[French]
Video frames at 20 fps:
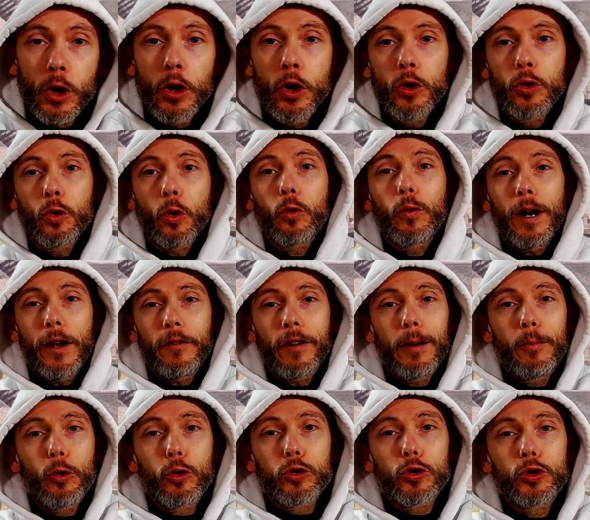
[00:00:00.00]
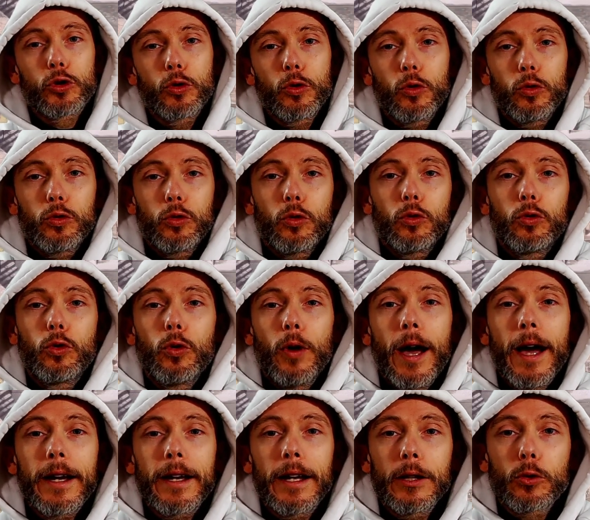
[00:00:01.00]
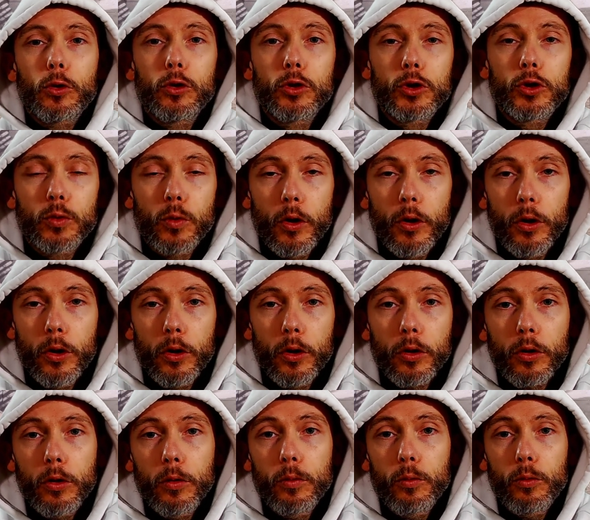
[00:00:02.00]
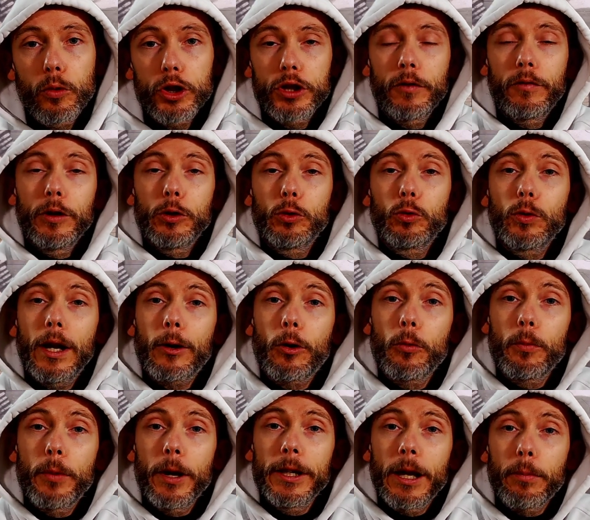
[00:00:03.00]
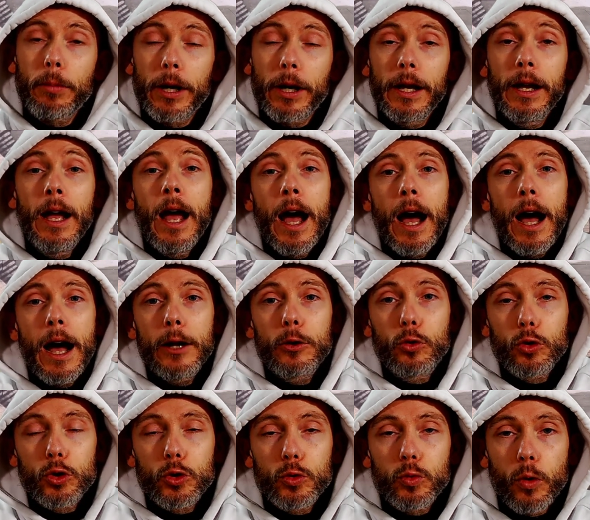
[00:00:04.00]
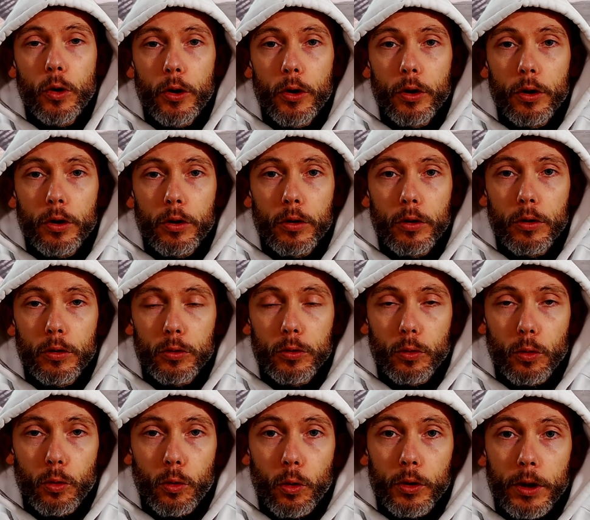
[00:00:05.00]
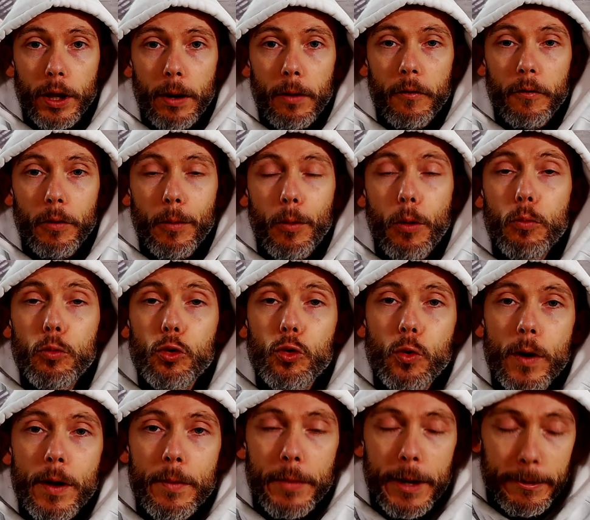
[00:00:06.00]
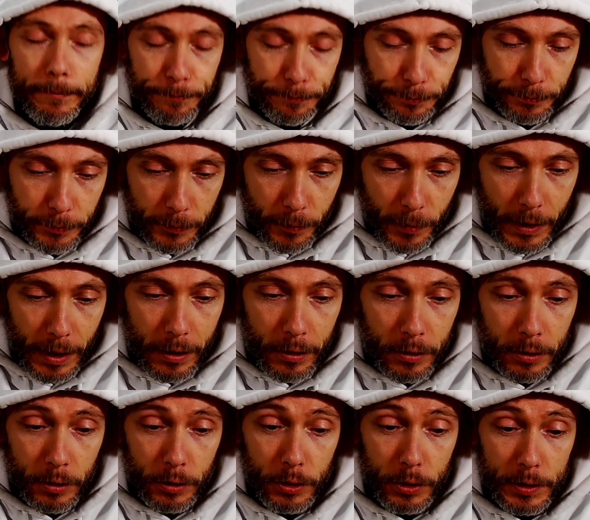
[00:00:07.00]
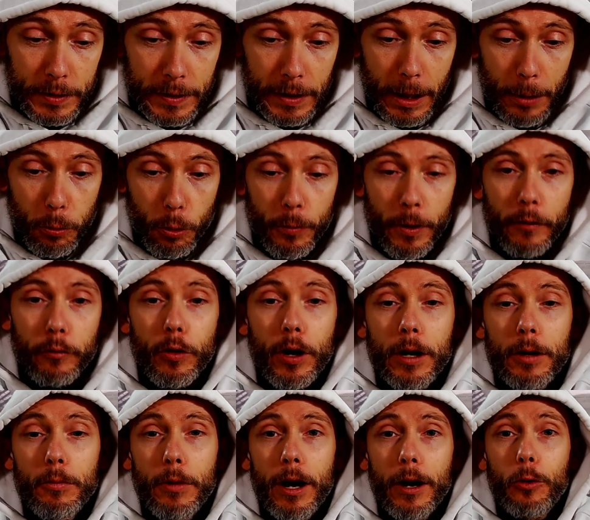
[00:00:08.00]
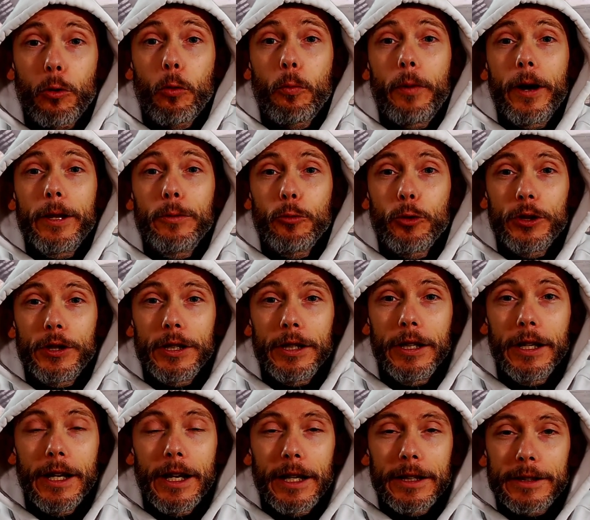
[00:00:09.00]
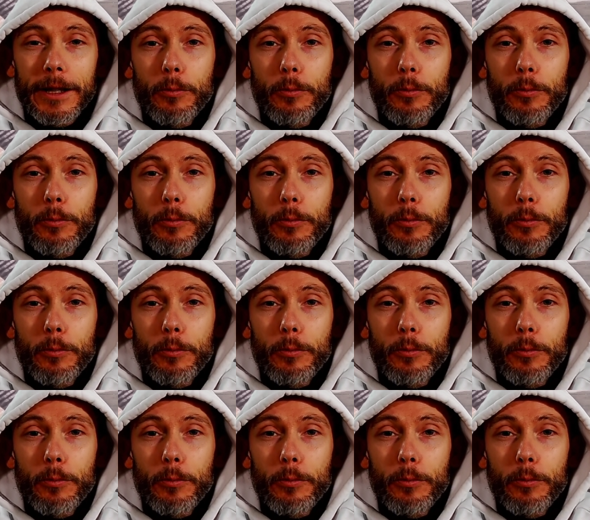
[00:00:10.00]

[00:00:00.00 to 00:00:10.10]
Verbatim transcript: Donc voilà, vraiment jeu de 2 à 4 joueurs. Moi j'ai fait toute la campagne après à deux joueurs, euh, donc on a vraiment beaucoup aimé. Euh, c'est la première fois que ma compagne me dit tiens